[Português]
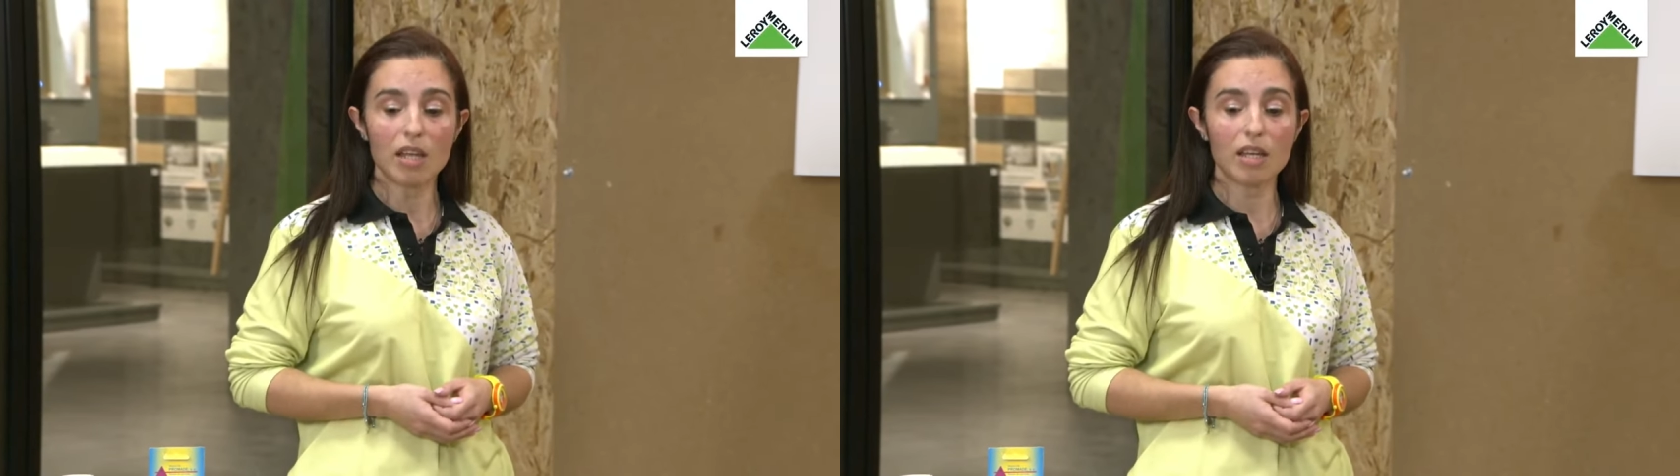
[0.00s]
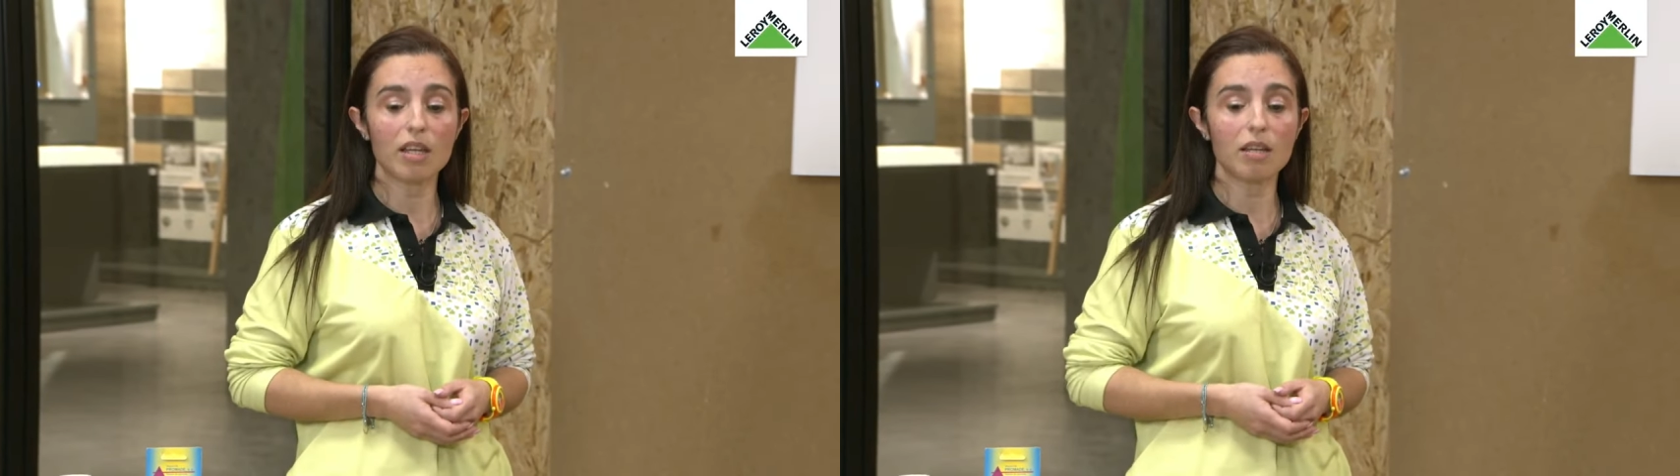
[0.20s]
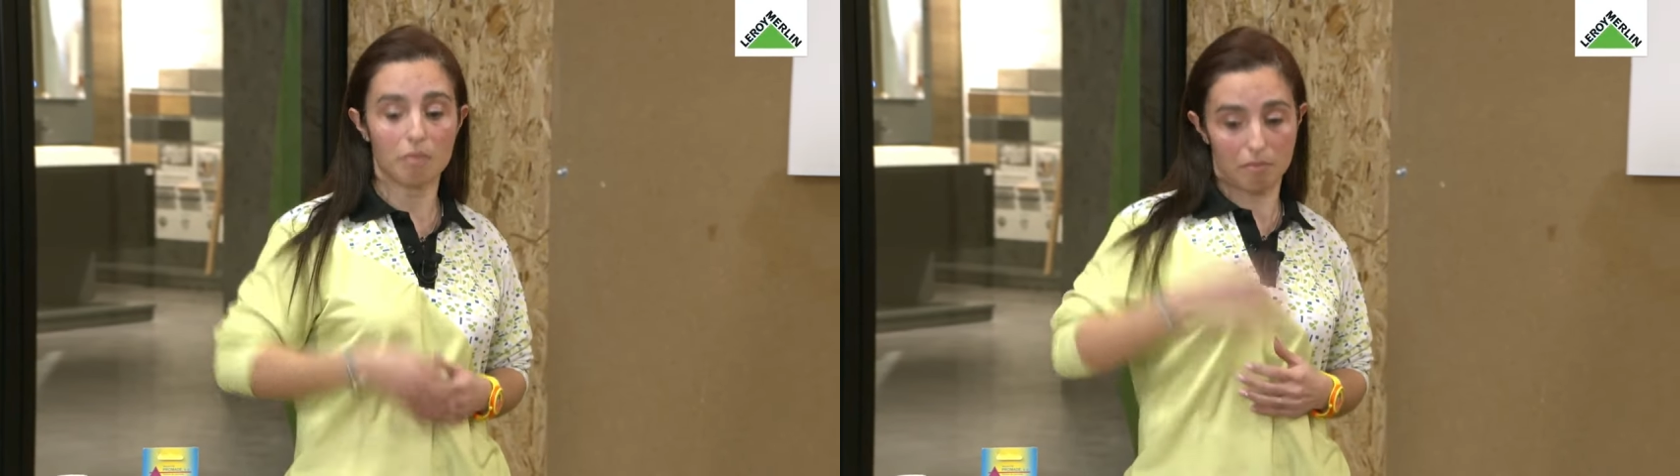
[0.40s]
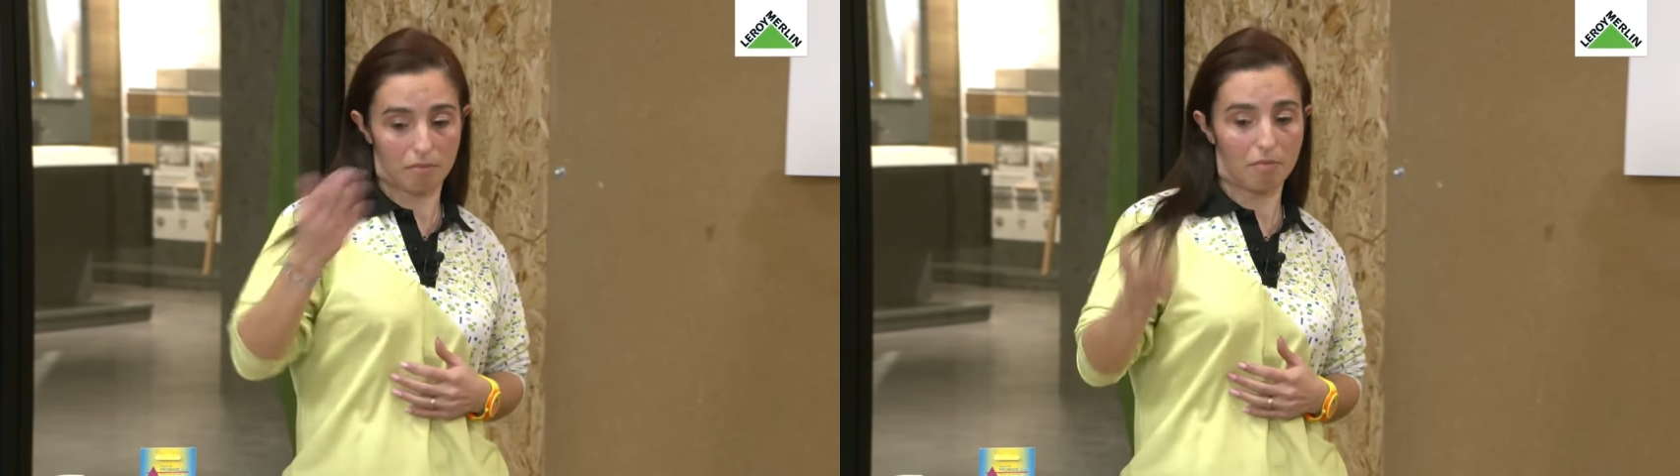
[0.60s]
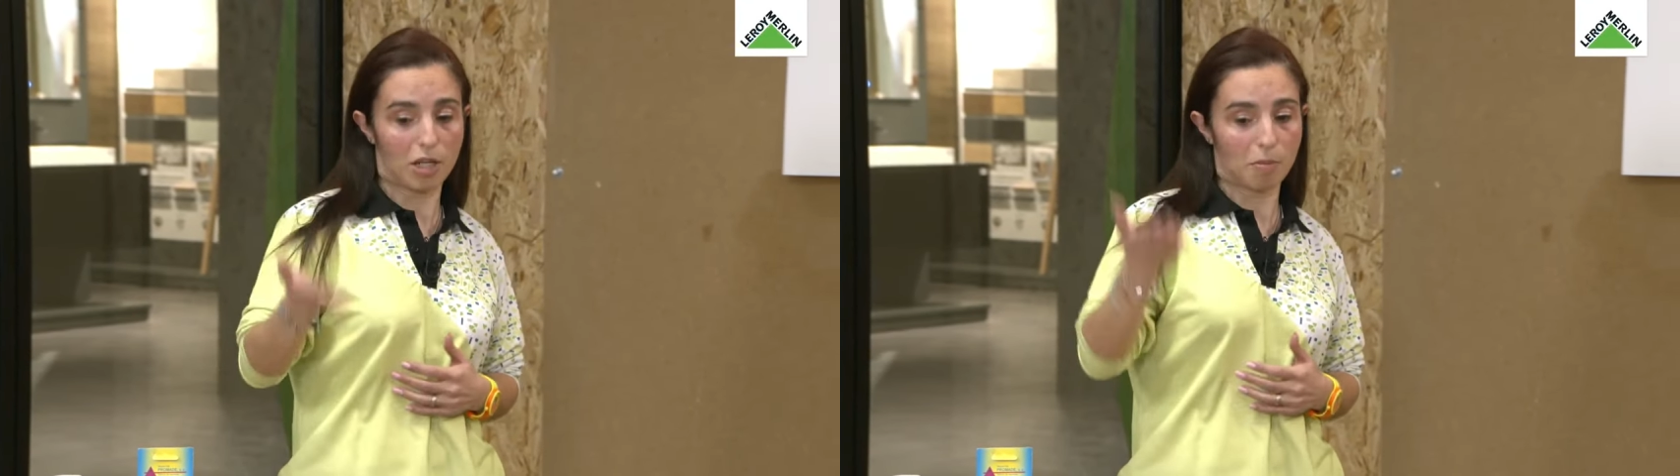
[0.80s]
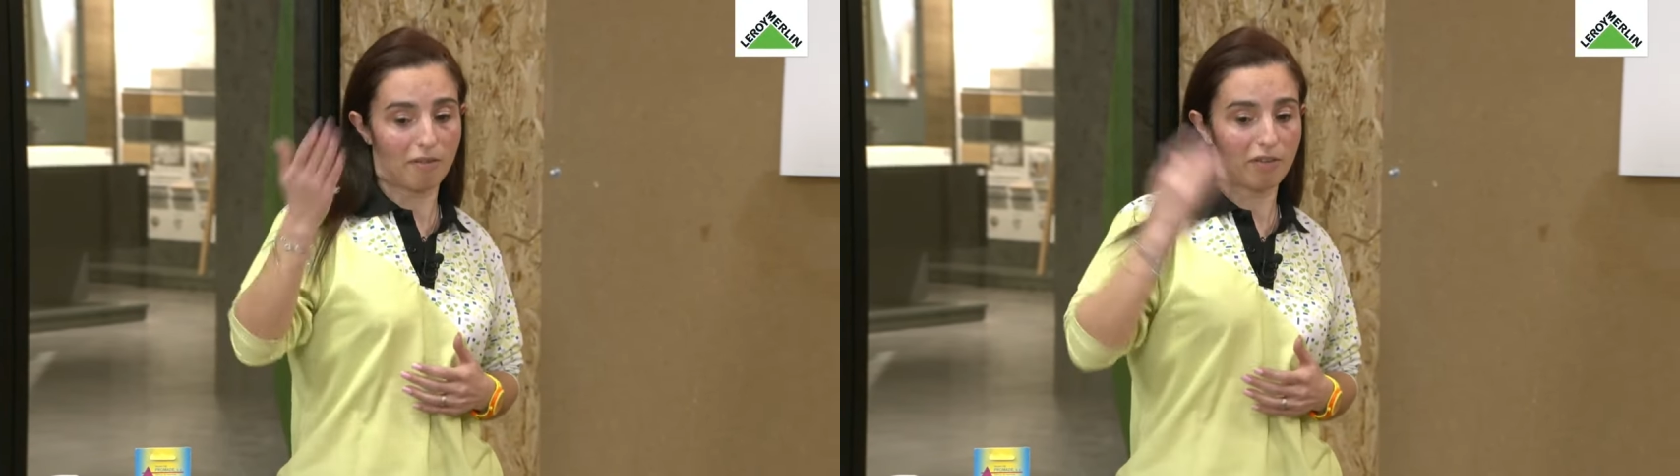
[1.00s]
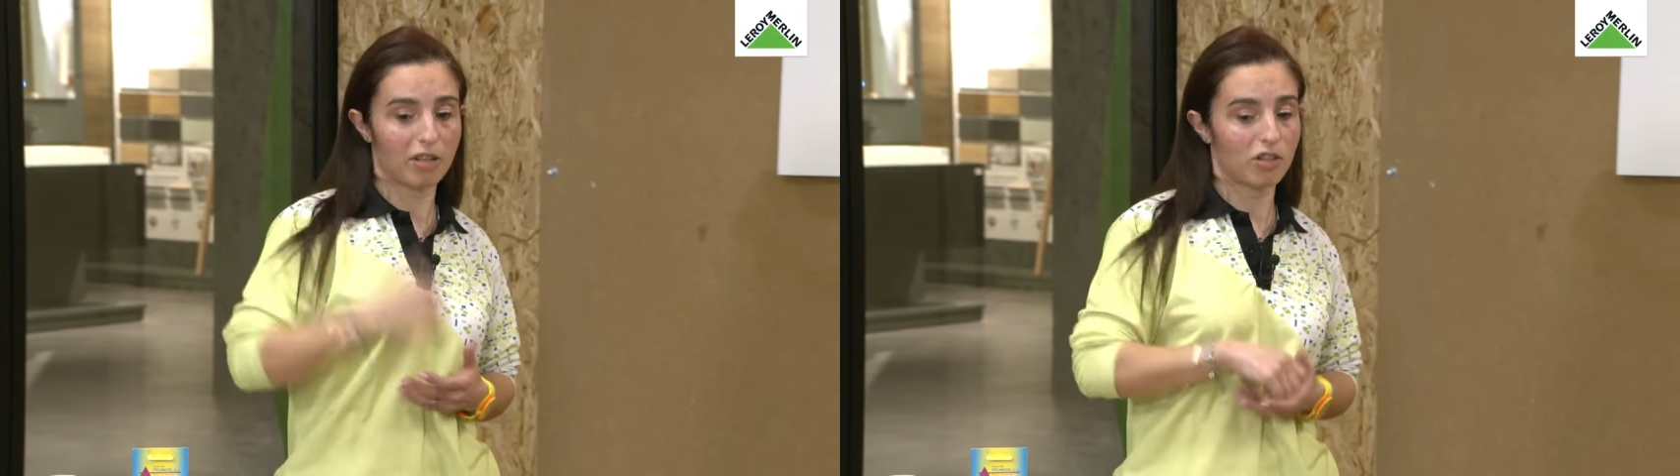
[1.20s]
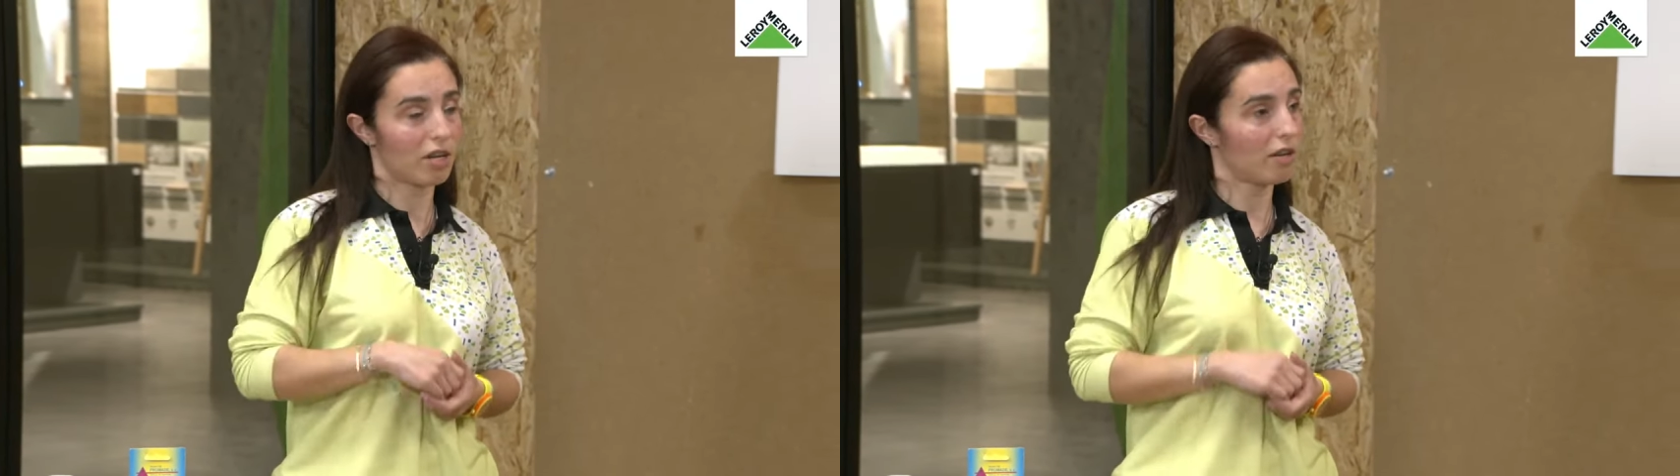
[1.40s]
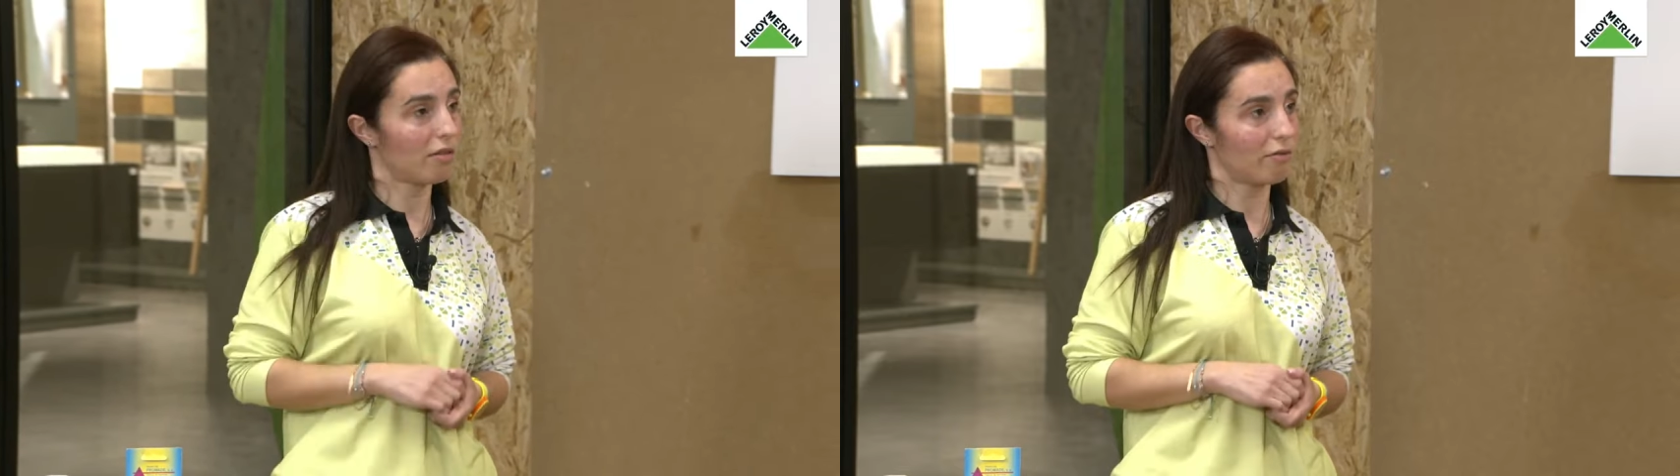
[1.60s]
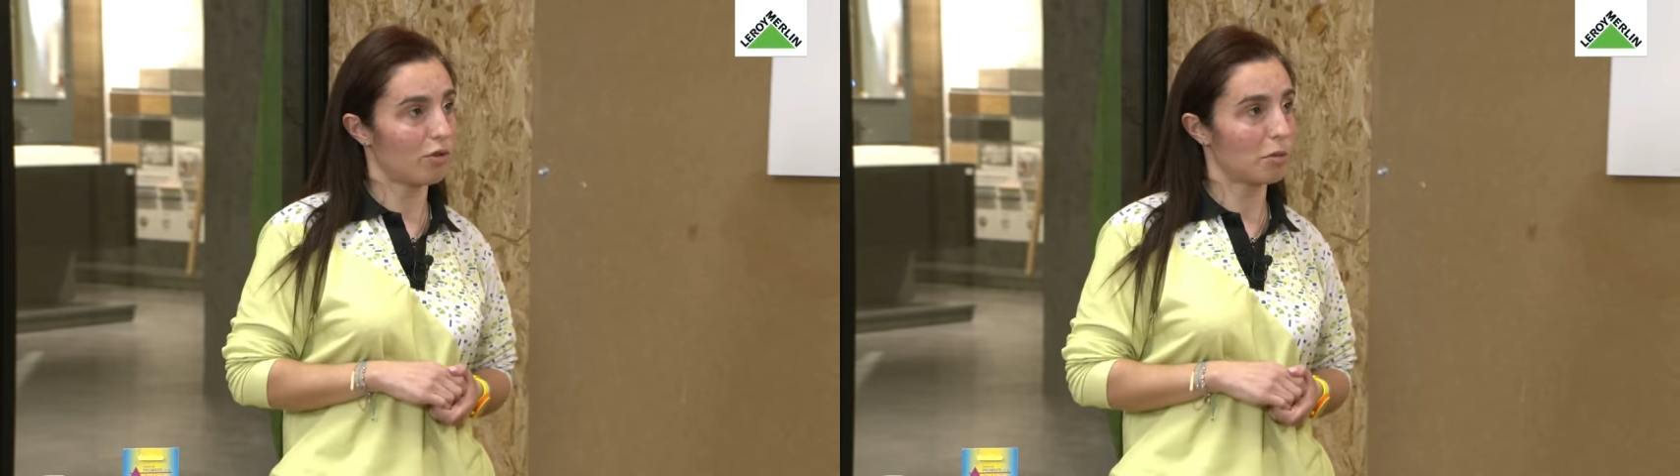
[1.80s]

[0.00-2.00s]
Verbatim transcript: E mais para a frente já vou